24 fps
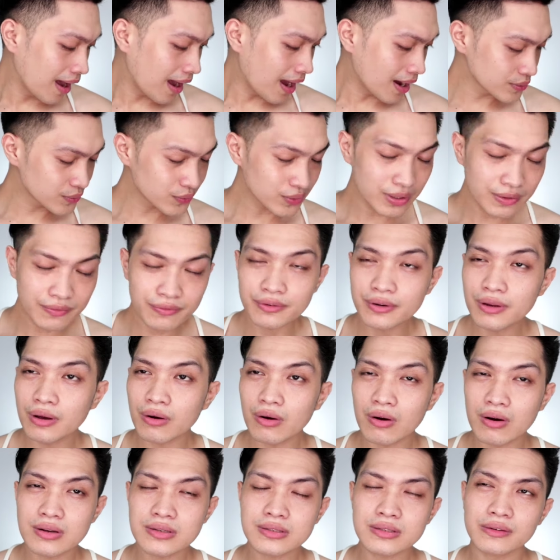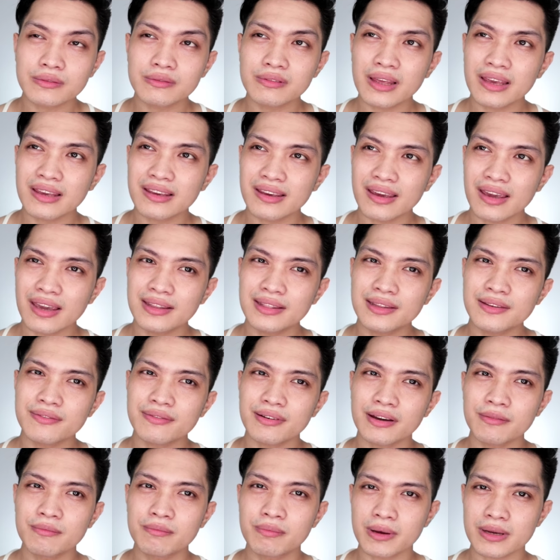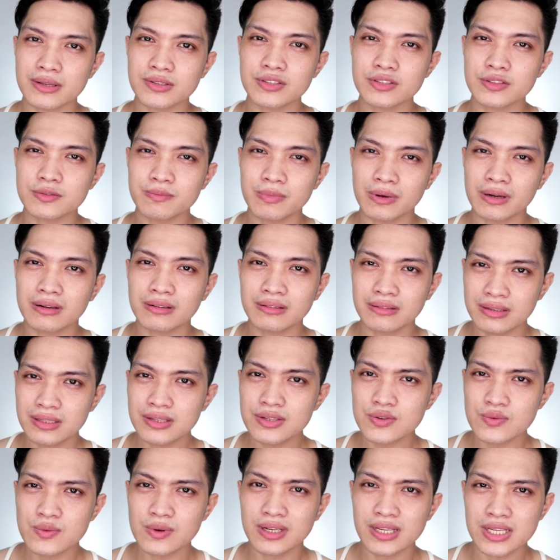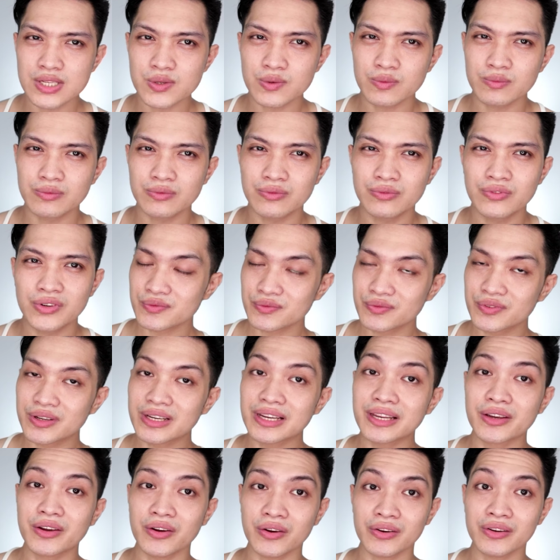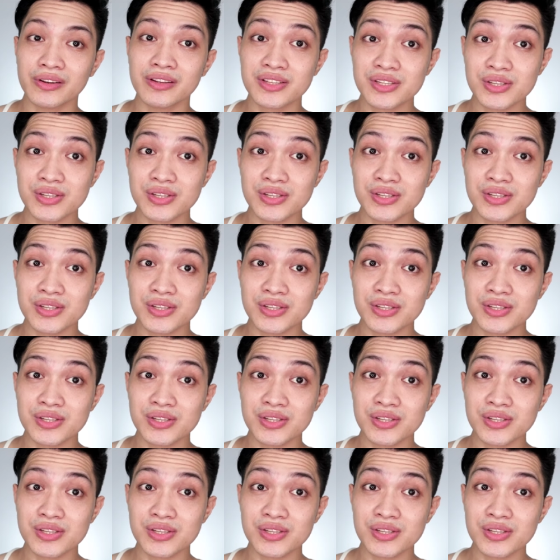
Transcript: Actually, for the cost of like 85 pesos, parang this one is really, really good.